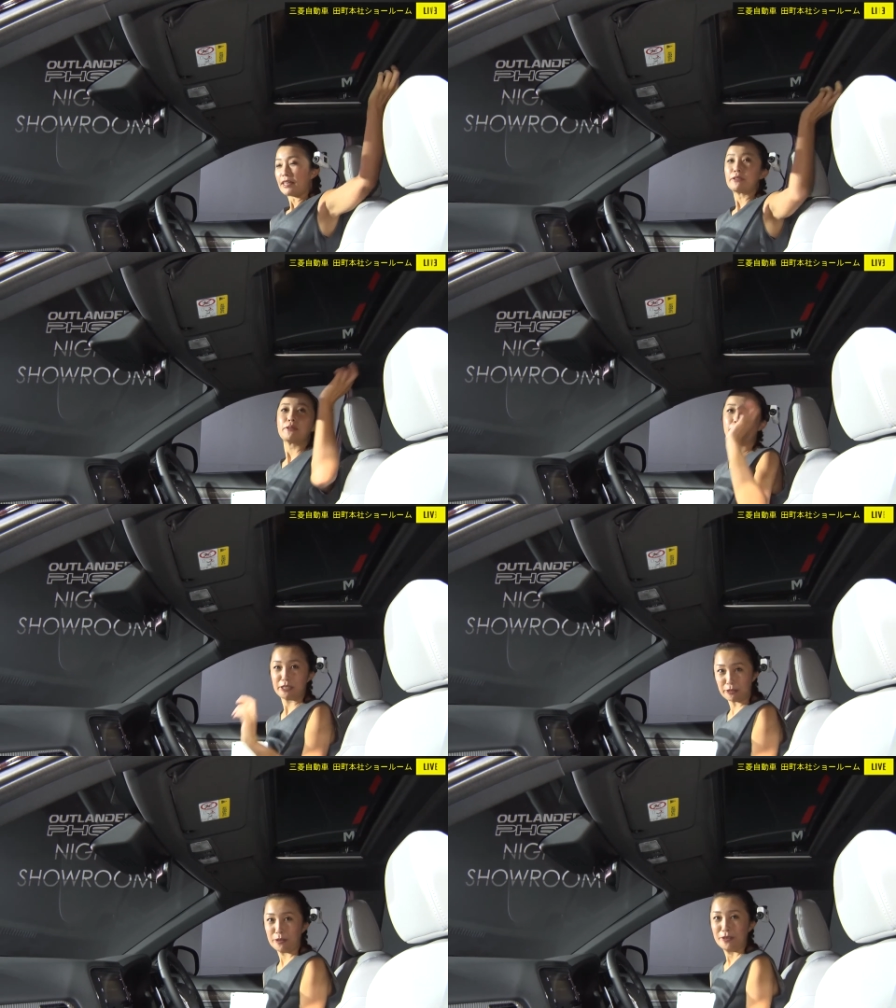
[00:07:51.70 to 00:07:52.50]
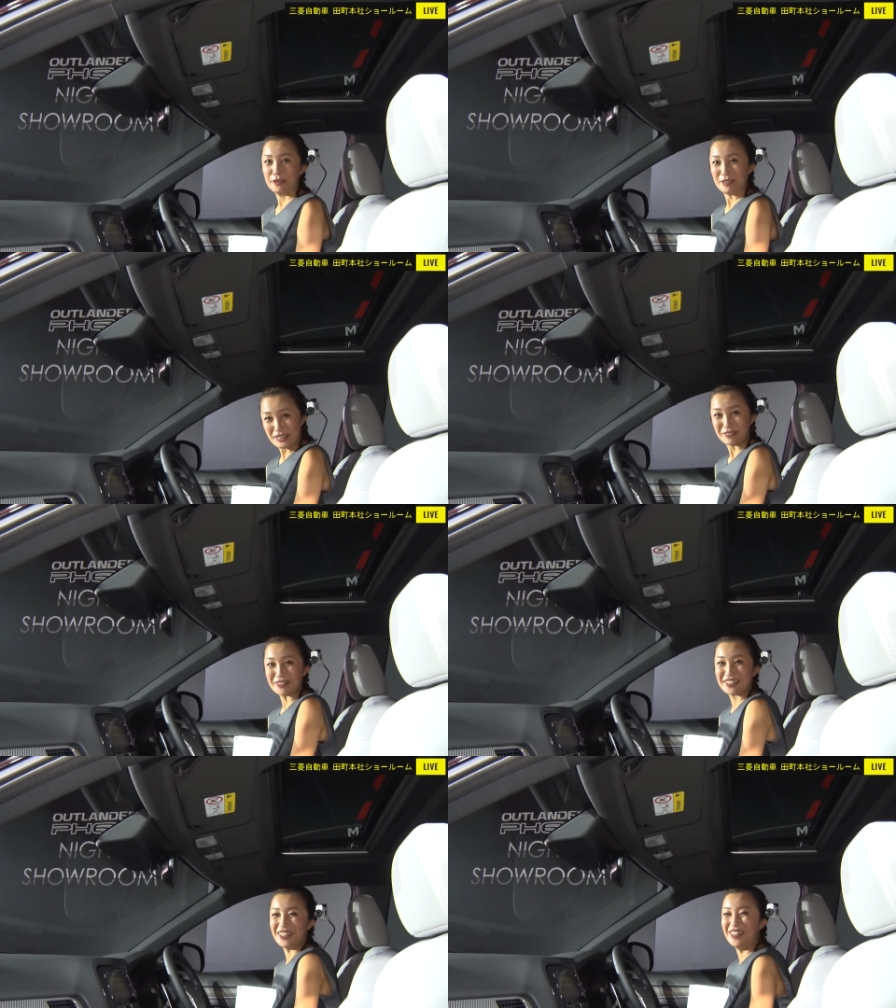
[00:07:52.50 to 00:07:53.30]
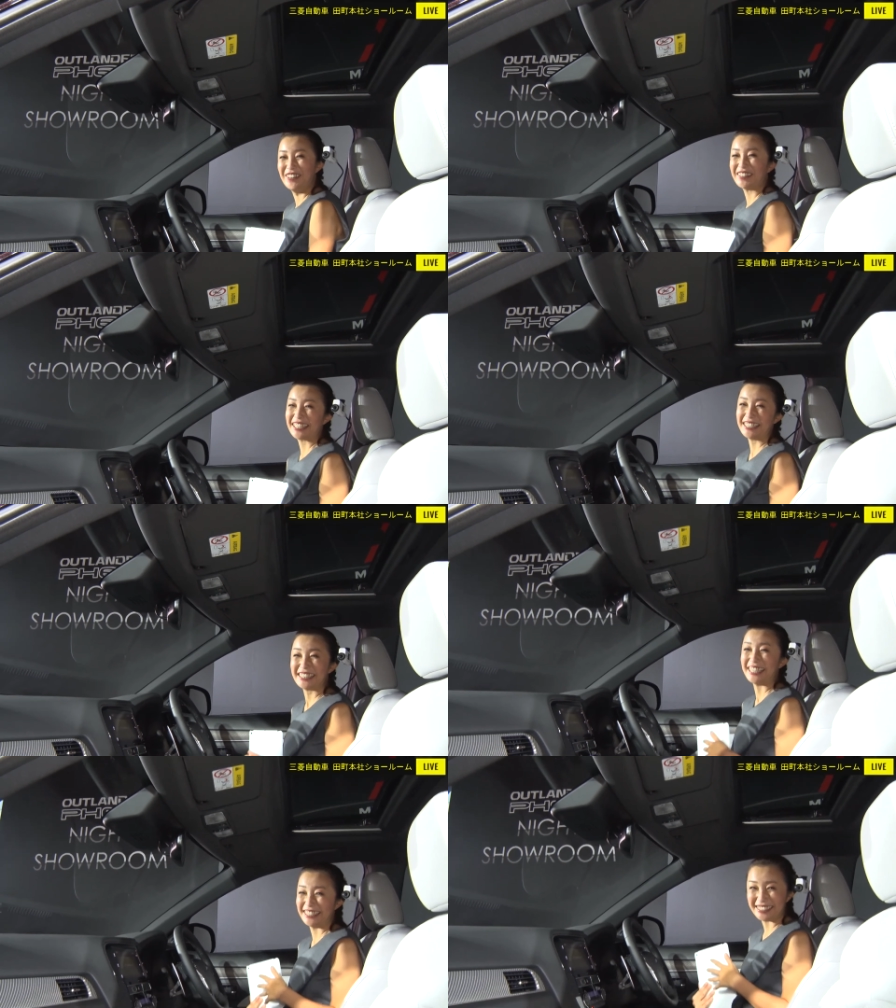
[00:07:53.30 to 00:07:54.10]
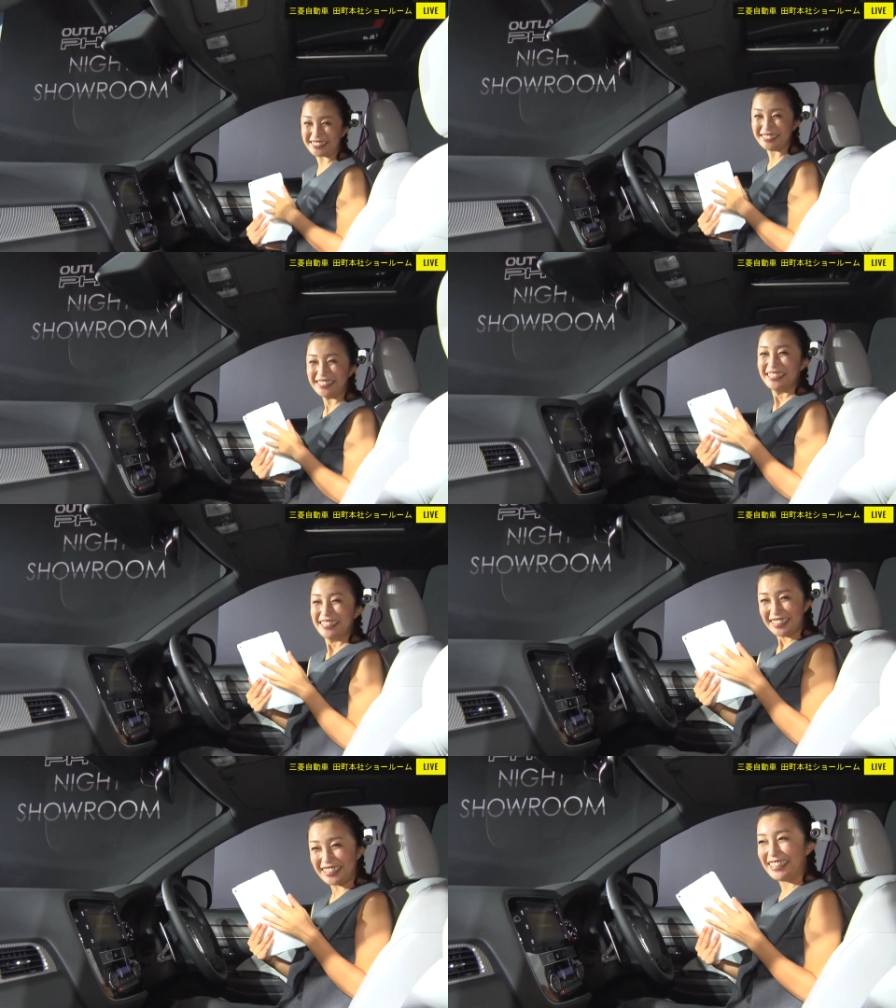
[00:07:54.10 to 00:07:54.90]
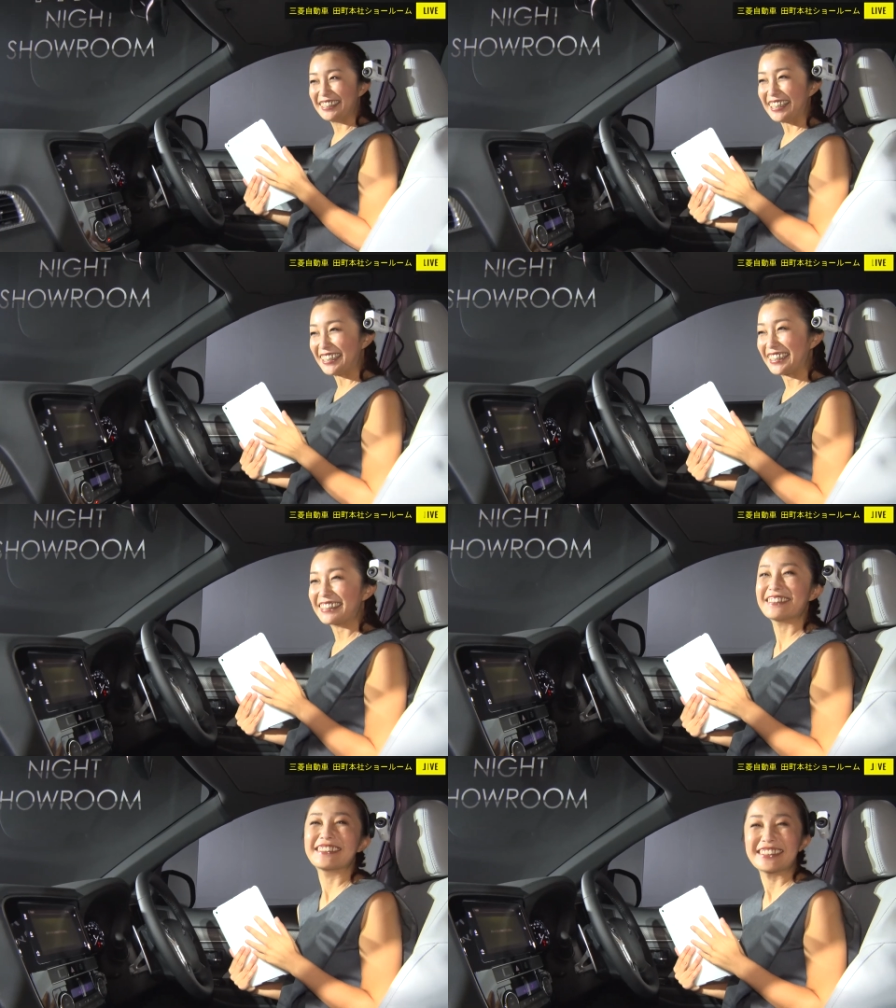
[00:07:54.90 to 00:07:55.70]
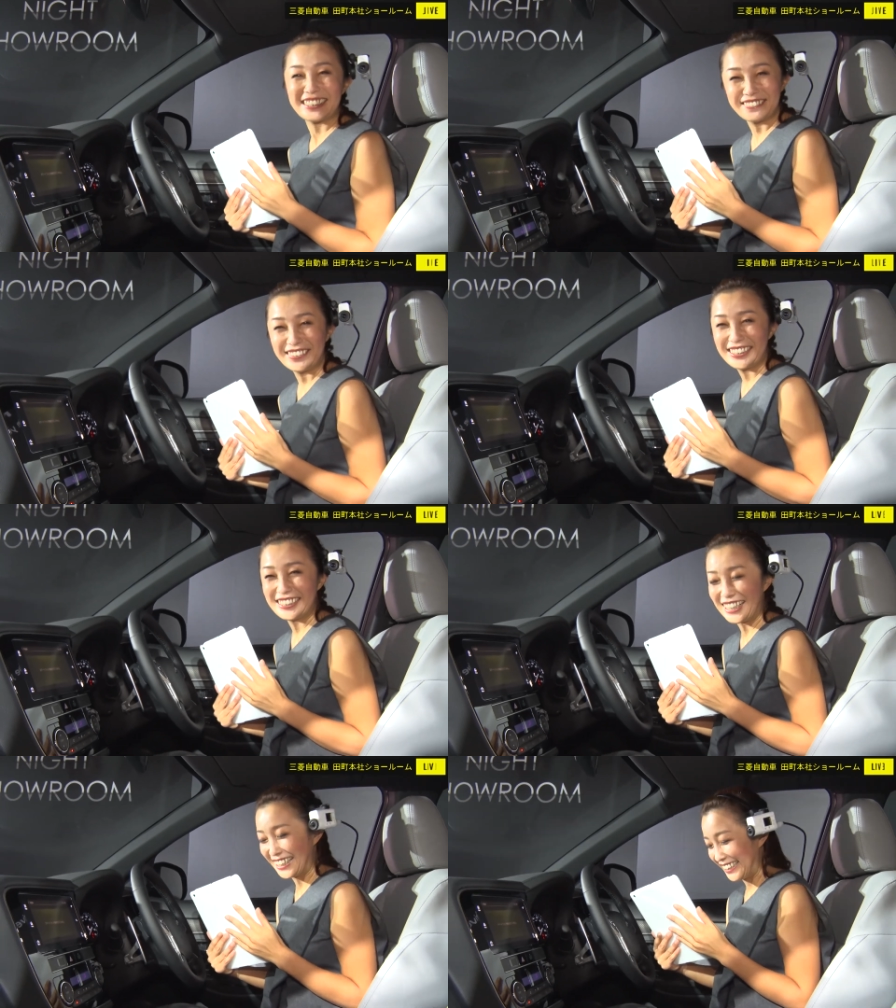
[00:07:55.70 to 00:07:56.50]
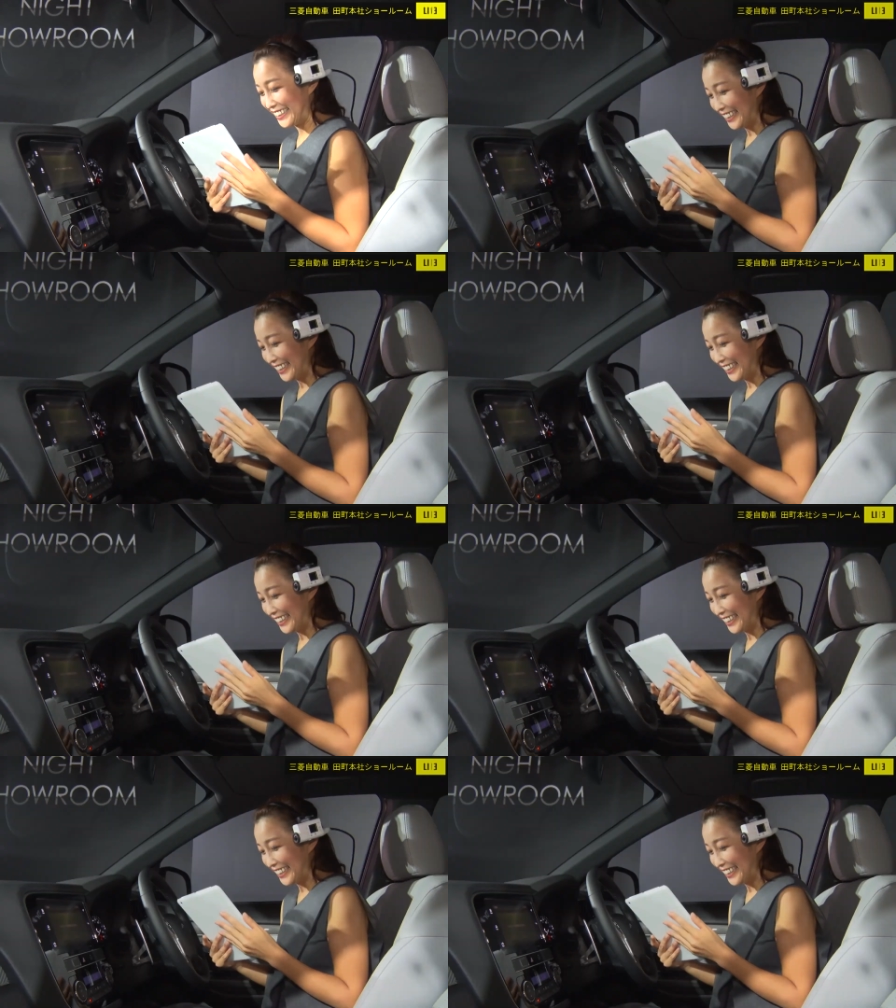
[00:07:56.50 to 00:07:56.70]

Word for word: けときましょうね、こっちの方がいい感じ。はい、ありがとうございました。